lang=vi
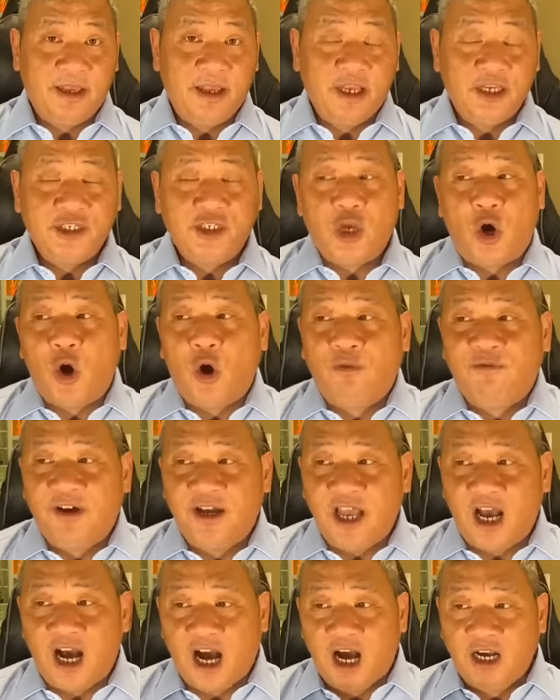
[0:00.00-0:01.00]
so
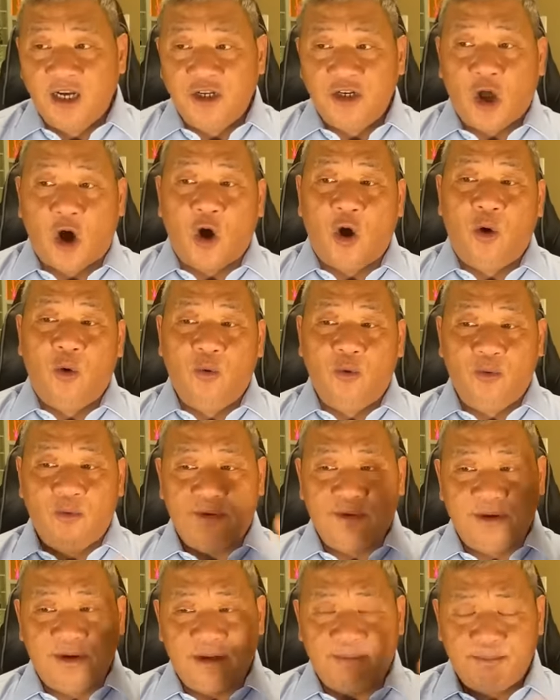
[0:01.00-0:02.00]
với Ấn Độ,
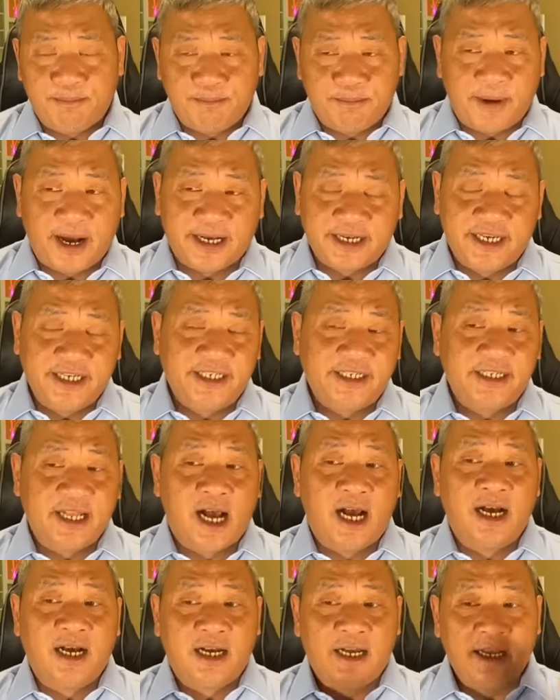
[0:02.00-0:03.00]

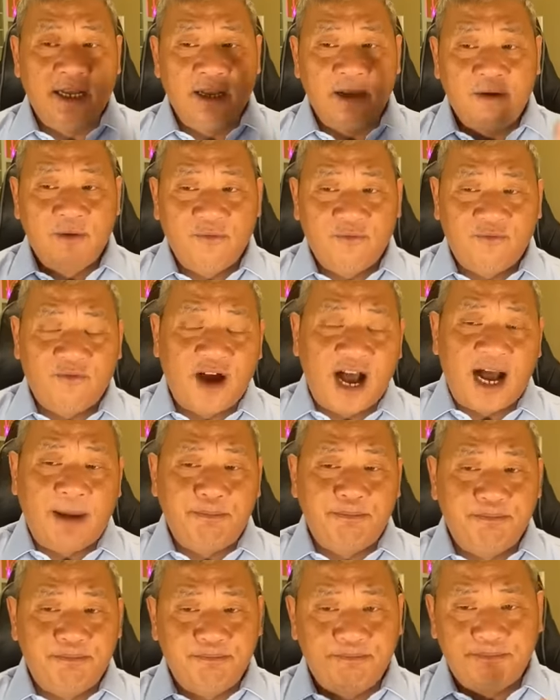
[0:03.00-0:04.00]
Pakistan, Pháp,
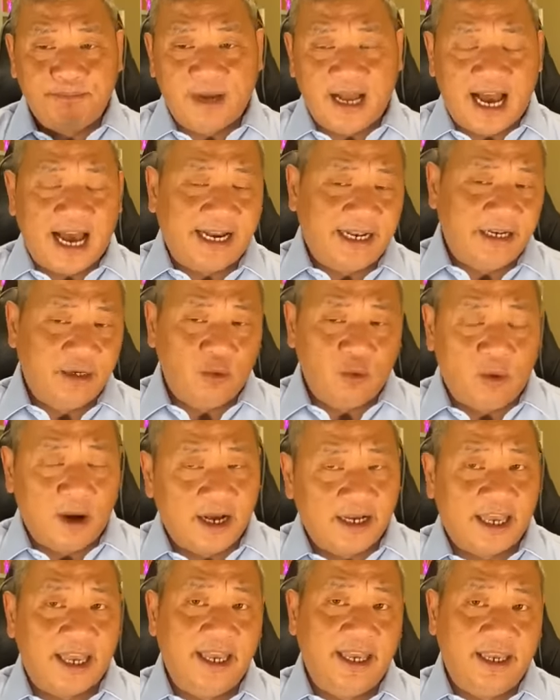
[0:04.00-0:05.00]
Anh,
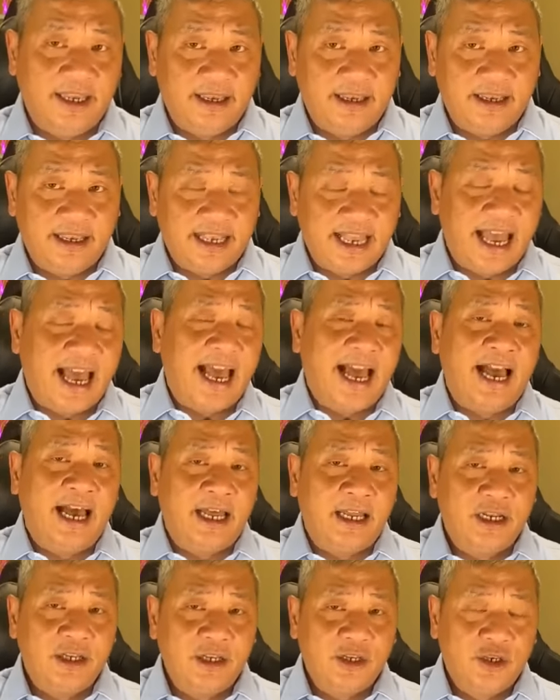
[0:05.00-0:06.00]
Hoa Kỳ,
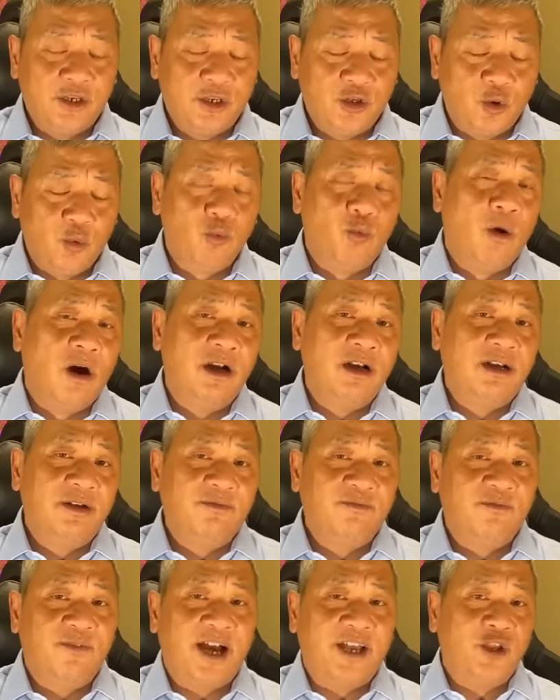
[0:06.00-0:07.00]
Nga, Trung Quốc
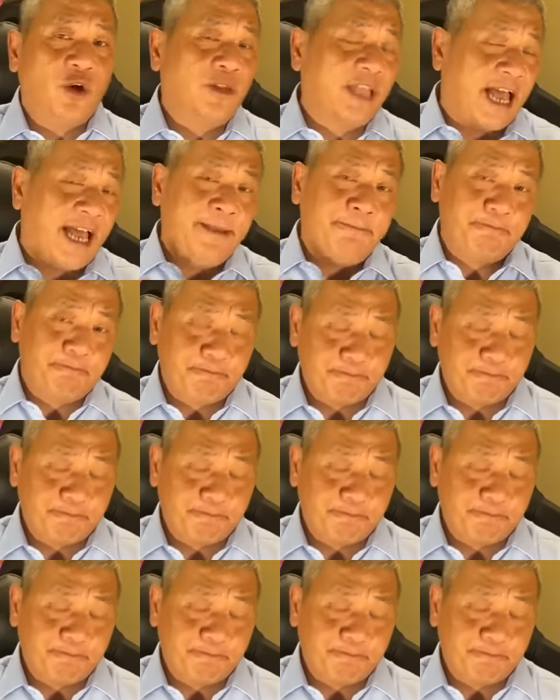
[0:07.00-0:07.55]
và Do Thái.